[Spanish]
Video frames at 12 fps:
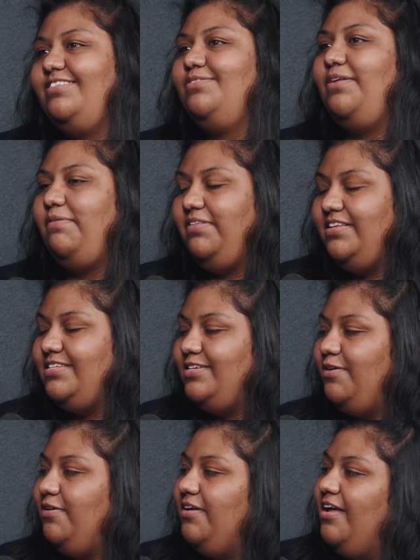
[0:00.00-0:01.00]
Es una
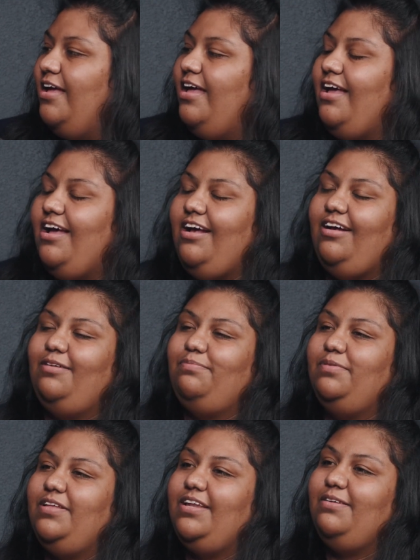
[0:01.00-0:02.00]
bendición ah,
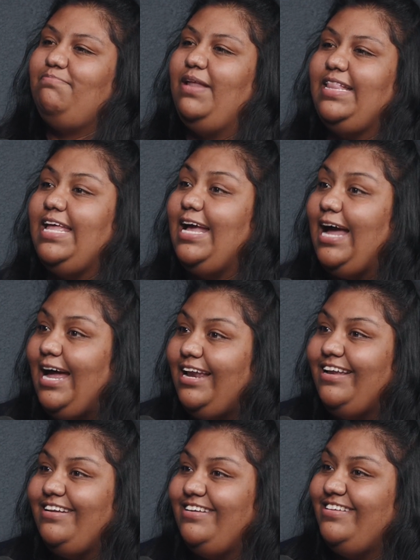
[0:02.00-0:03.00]
poder
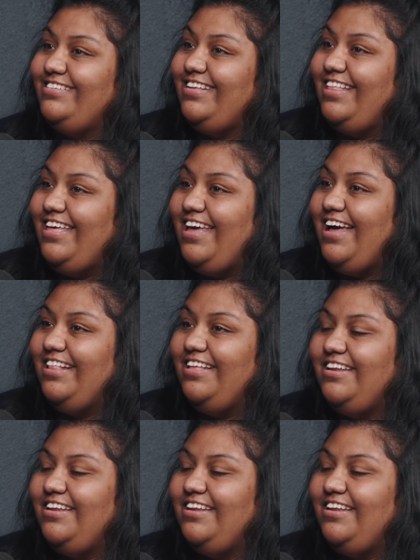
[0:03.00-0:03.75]
platicar en este día,